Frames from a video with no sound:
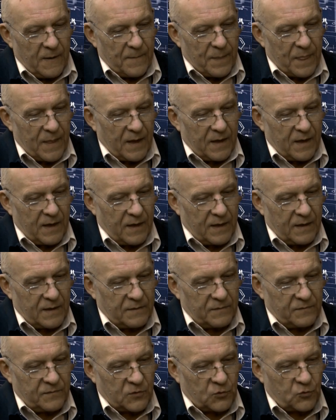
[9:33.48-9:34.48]

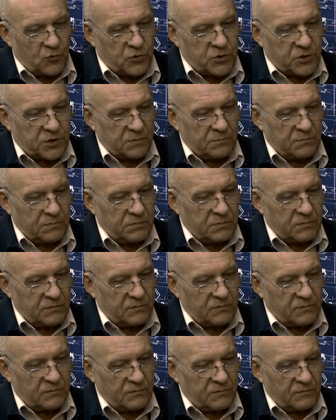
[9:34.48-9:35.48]
э, ведущим
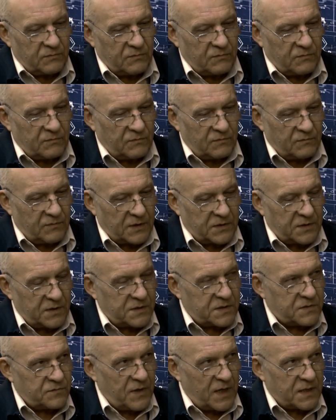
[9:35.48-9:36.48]
в
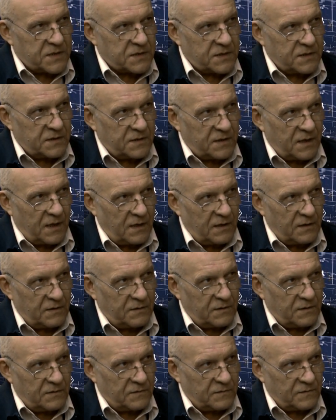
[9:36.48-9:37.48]
этой связке, да,
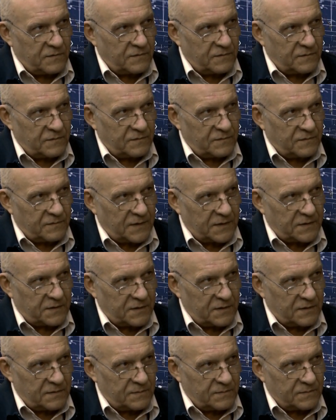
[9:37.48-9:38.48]
или в
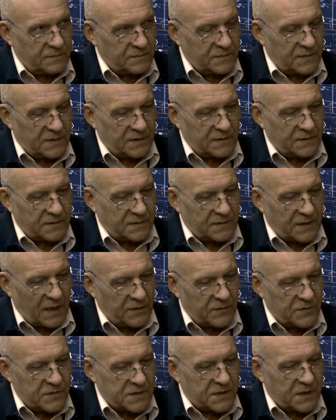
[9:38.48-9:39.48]
этом,
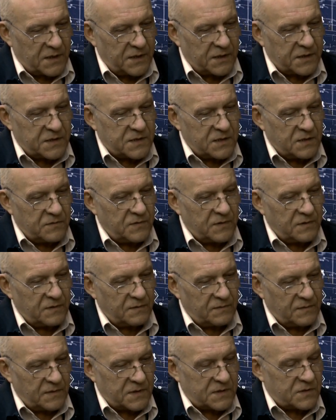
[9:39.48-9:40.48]
как говорится, коллективе
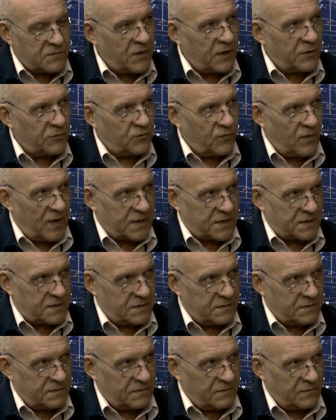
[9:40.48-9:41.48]
называют
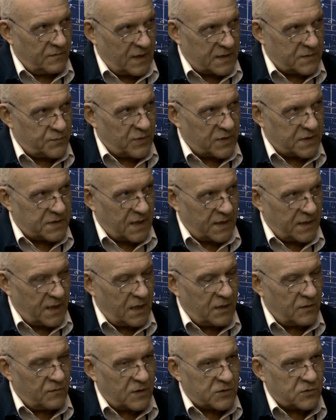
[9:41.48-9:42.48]
вас, угу. вас
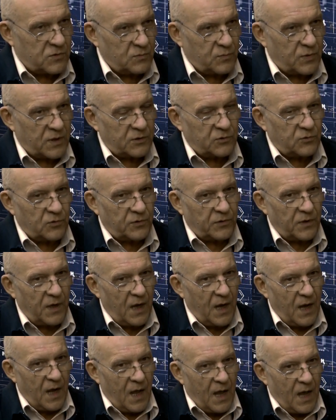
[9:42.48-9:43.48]
персонально, вашу лабораторию.
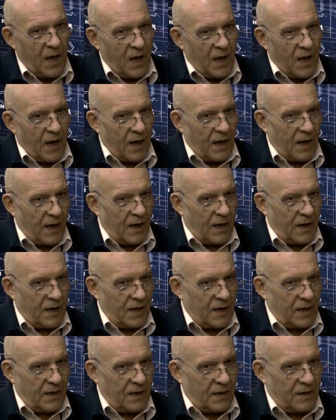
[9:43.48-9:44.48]

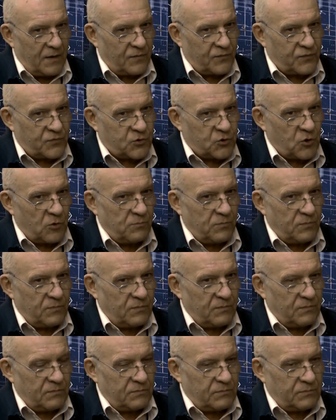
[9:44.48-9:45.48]
А в чем
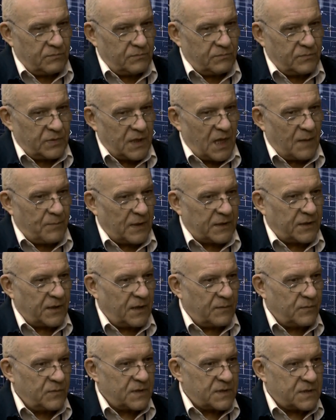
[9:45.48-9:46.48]
была
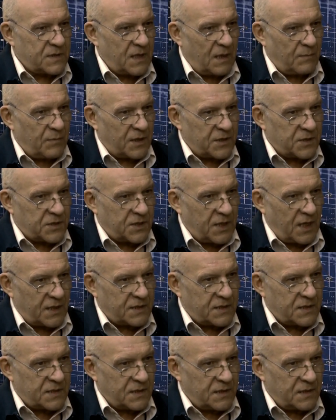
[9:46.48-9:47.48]
потребность обращаться